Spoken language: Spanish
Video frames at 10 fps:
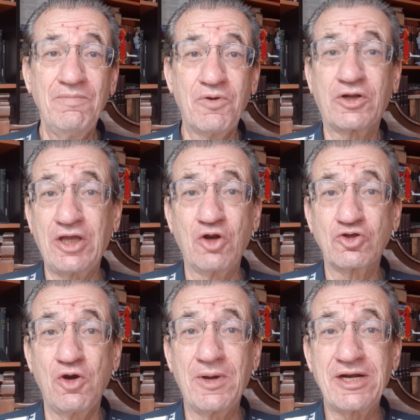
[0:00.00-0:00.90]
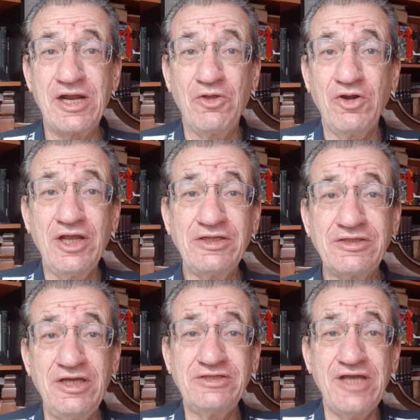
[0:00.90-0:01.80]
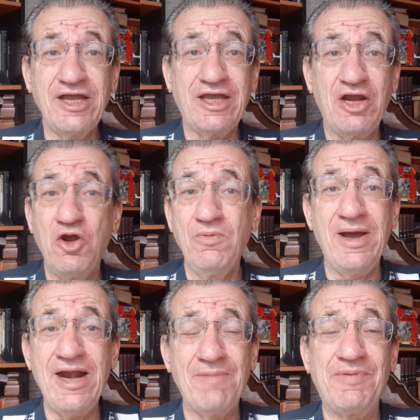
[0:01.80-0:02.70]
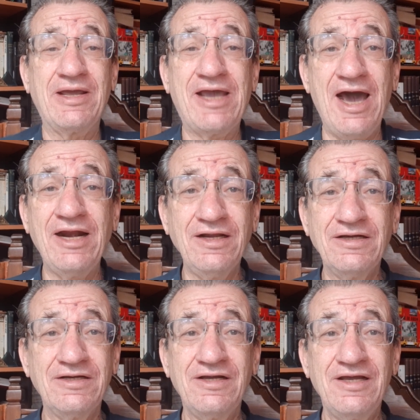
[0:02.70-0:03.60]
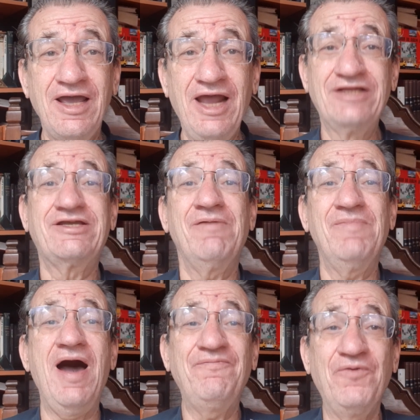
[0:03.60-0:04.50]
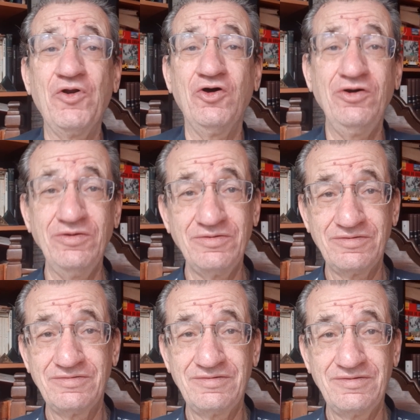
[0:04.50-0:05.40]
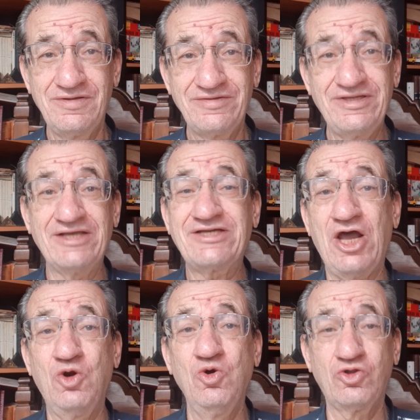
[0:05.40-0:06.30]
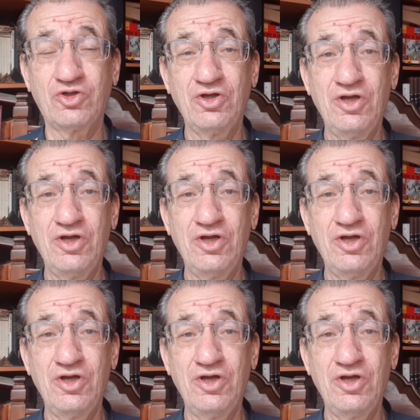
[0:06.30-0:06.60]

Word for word: Porque los gobernadores dicen que no van a aplicar el semáforo de salud.